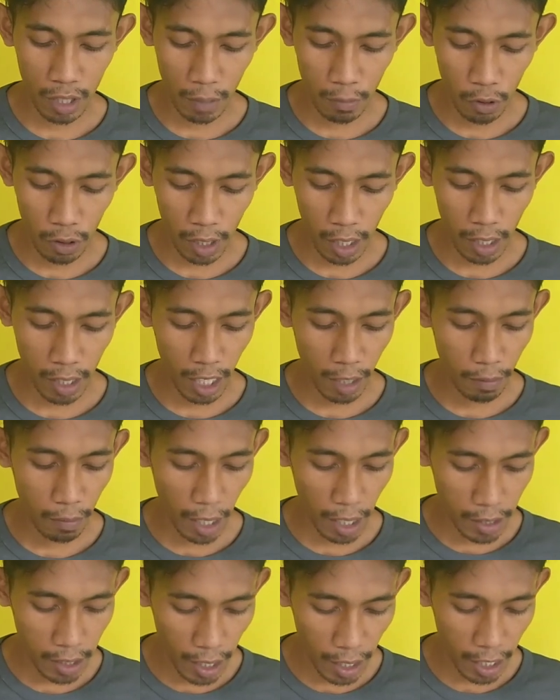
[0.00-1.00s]
jamur karena
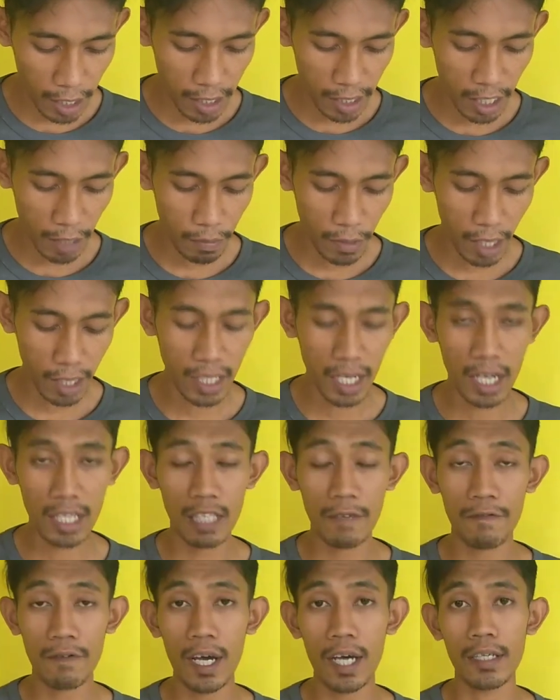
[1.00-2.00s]
banyak enzim yang
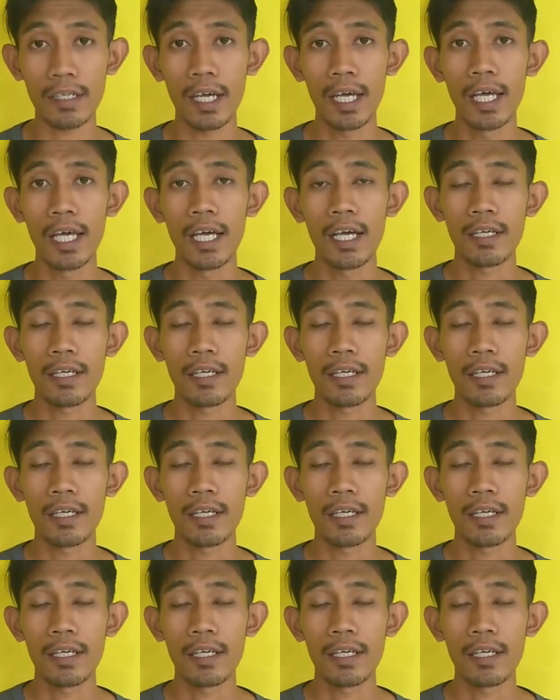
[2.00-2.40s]
diaktifkan